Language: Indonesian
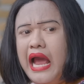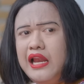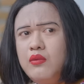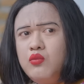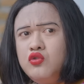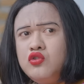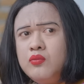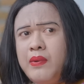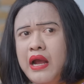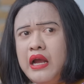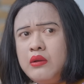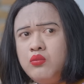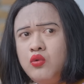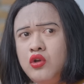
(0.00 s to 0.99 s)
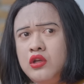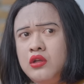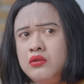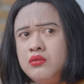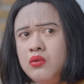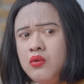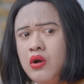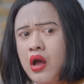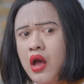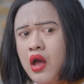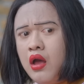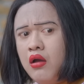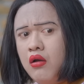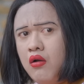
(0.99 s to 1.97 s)
kali muncung pagarmu itu.
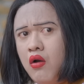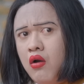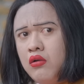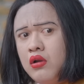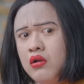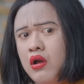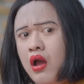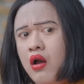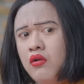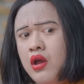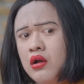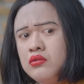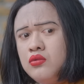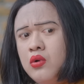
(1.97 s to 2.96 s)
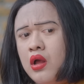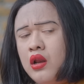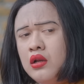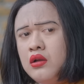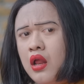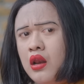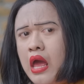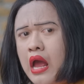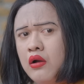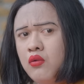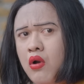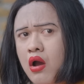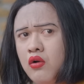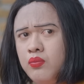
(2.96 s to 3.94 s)
Ah, orang kau yang jualan nggak
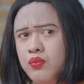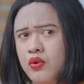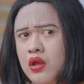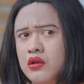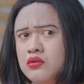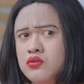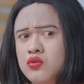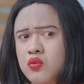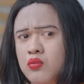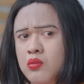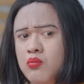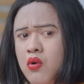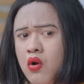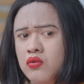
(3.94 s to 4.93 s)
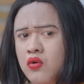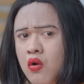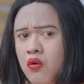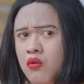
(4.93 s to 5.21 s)
laku, aku pula yang suruh memborong.